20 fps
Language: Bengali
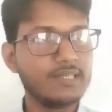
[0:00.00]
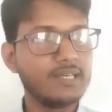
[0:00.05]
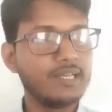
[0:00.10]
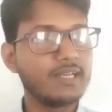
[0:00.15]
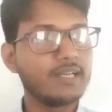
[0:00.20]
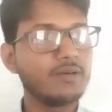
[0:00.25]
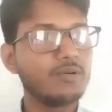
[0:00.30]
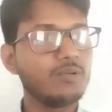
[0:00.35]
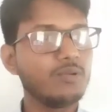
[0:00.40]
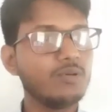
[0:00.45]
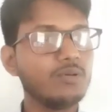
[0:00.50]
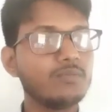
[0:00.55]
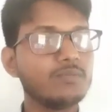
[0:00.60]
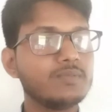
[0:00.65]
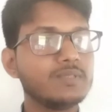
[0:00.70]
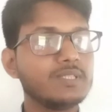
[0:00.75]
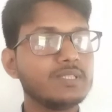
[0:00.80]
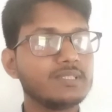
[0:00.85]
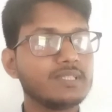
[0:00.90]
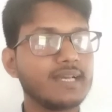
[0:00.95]
এটা হলো
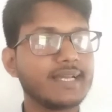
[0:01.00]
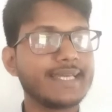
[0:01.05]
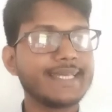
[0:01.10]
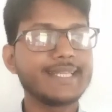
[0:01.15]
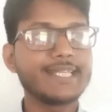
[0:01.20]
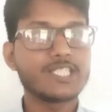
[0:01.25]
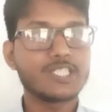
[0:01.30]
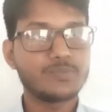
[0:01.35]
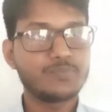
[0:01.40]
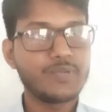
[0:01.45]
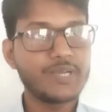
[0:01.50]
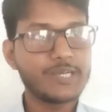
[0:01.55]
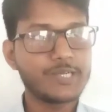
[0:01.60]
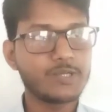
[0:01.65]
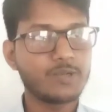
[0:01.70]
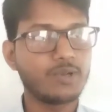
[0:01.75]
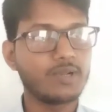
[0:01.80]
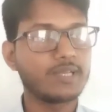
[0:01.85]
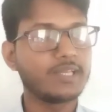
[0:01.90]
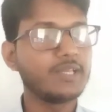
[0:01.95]
তাকে রেসপেক্ট
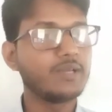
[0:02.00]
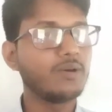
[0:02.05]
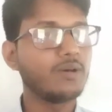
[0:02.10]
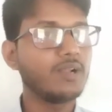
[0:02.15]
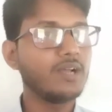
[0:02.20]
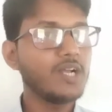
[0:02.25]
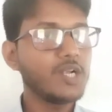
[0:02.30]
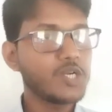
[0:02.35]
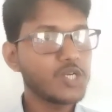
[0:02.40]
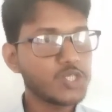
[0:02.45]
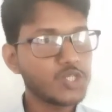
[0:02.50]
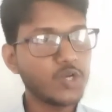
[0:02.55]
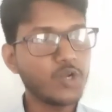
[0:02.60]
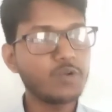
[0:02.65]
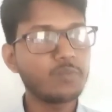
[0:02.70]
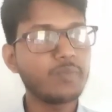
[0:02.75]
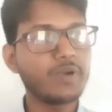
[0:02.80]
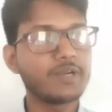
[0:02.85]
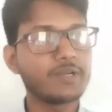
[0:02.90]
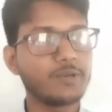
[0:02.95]
করা কি করা
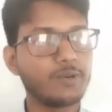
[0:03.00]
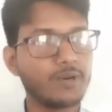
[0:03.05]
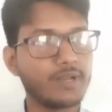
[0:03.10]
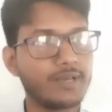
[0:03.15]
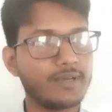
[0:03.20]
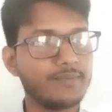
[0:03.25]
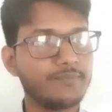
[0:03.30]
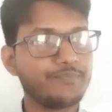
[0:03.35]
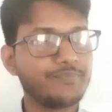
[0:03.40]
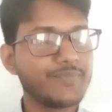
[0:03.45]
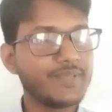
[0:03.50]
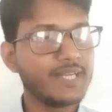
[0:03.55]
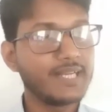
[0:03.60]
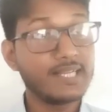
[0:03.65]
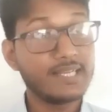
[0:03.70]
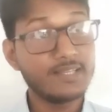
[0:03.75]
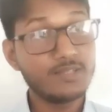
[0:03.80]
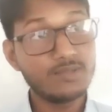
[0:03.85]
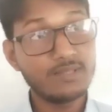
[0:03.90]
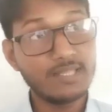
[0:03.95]
সম্মান করা
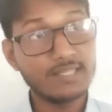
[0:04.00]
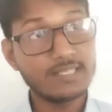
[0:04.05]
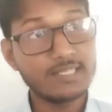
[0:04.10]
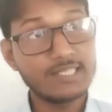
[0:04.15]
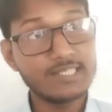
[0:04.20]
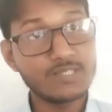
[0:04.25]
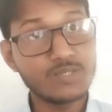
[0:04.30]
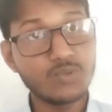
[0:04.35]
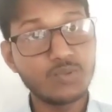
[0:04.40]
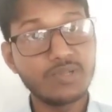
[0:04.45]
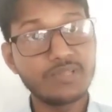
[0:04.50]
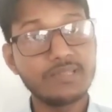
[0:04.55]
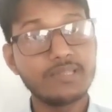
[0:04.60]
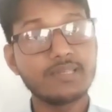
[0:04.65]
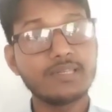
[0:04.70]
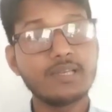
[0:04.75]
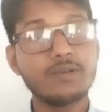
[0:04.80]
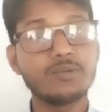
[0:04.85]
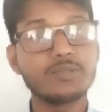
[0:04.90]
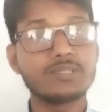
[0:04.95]
এটা কিন্তু তাদের
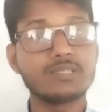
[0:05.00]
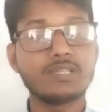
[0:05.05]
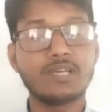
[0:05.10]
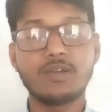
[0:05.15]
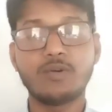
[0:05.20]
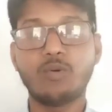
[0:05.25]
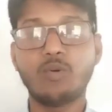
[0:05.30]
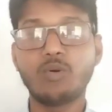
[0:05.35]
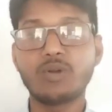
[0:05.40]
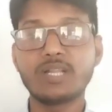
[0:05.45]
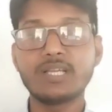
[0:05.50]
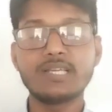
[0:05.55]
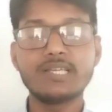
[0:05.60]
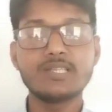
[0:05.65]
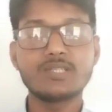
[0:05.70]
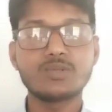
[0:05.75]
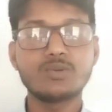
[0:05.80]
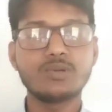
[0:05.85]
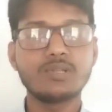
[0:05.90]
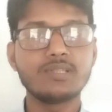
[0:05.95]
স্টুডেন্টদেরকে করতে হয় অনেক
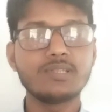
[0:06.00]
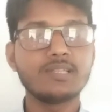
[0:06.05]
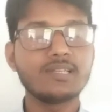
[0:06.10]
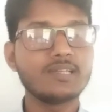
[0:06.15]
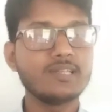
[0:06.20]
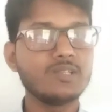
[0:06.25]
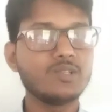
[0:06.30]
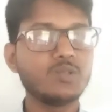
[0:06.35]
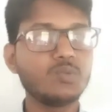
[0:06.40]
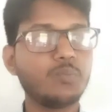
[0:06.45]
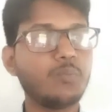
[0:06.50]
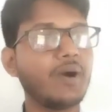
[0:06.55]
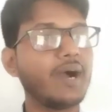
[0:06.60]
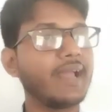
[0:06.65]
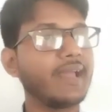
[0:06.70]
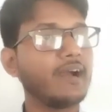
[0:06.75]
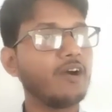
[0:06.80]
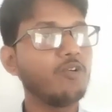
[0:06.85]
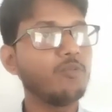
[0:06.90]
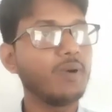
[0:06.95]
স্টুডেন্টদের কিন্তু
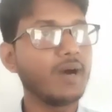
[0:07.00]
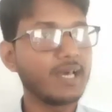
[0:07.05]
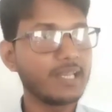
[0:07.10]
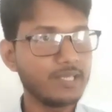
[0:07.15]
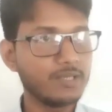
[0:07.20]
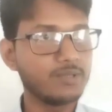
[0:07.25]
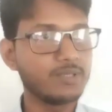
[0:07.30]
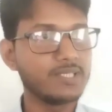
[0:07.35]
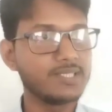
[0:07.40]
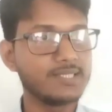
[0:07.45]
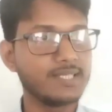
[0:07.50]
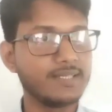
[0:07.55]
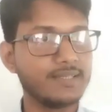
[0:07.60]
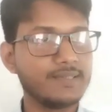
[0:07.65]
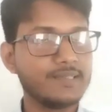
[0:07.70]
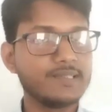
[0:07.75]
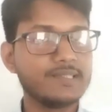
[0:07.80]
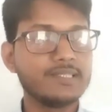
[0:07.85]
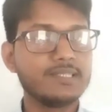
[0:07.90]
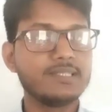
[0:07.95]
পায়াও ভারী হয়ে যায়
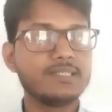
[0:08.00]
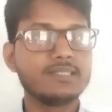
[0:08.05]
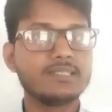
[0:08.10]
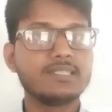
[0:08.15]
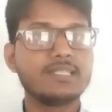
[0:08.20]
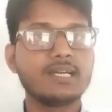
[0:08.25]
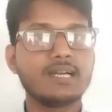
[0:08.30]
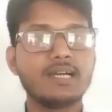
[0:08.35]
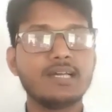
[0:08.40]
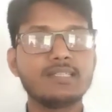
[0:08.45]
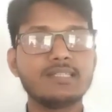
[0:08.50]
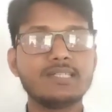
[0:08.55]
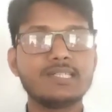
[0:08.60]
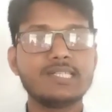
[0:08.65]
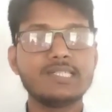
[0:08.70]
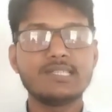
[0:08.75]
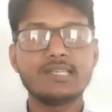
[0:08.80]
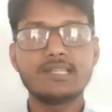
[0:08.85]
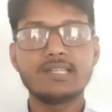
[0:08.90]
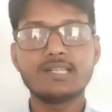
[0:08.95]
যে দেখা যাচ্ছে
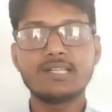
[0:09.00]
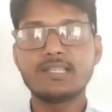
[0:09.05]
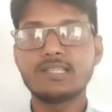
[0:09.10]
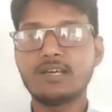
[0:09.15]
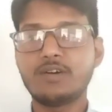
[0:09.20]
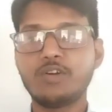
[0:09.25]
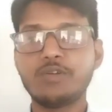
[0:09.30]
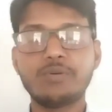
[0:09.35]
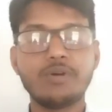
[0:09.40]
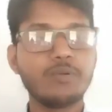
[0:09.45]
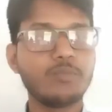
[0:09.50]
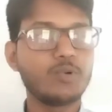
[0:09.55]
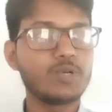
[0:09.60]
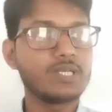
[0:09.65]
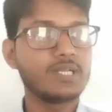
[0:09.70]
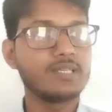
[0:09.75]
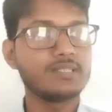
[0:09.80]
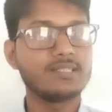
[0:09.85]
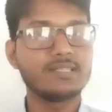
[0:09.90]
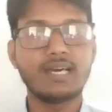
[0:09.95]
টিচার এসে তা ওইভাবে
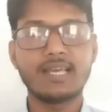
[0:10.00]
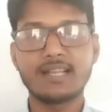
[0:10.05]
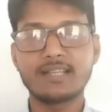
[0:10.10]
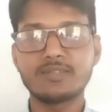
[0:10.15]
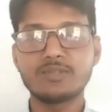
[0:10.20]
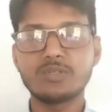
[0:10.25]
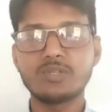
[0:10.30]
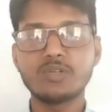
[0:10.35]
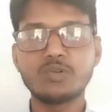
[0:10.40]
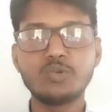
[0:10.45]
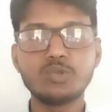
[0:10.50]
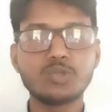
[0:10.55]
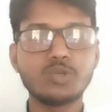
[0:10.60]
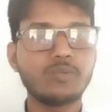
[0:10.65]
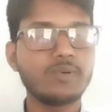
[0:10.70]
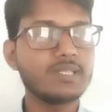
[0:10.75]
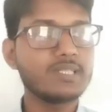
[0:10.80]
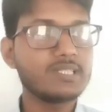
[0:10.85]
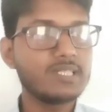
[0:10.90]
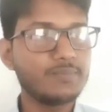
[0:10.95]
বসে আছে আর একজনে গুঁতো
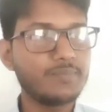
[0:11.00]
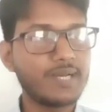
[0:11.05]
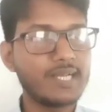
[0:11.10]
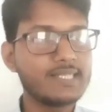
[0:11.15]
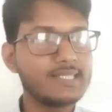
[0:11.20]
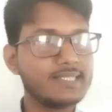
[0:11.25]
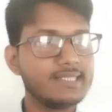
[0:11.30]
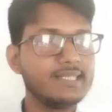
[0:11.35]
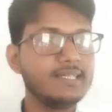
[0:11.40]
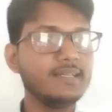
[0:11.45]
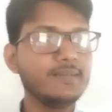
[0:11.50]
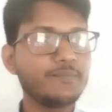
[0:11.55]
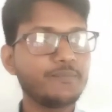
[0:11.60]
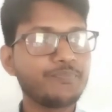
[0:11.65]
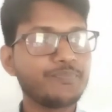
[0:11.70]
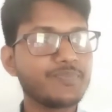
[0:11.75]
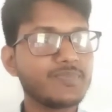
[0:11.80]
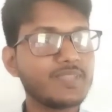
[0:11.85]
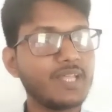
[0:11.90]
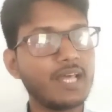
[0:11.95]
মারছে পায়ে দিয়ে
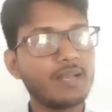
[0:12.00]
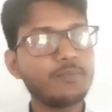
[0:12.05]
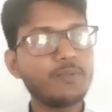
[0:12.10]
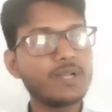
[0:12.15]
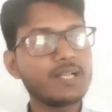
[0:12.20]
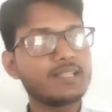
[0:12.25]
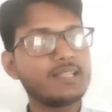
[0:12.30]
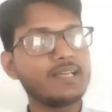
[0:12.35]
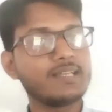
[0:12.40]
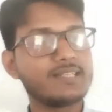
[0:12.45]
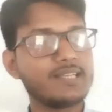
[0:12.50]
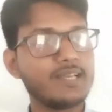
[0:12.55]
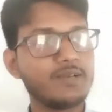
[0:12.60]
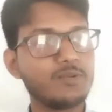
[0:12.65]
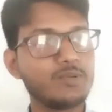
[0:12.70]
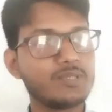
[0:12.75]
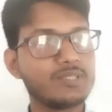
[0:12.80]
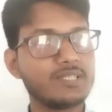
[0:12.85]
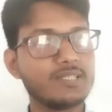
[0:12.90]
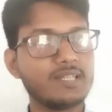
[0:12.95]
তারপরে তাই সে
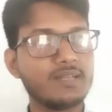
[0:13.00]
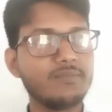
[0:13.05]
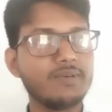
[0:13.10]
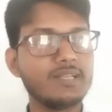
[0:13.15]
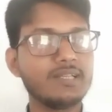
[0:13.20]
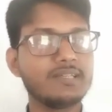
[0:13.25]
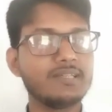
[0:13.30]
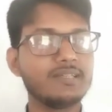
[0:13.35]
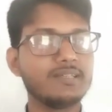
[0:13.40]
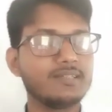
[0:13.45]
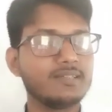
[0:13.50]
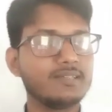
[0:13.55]
উঠছে তার মানে কি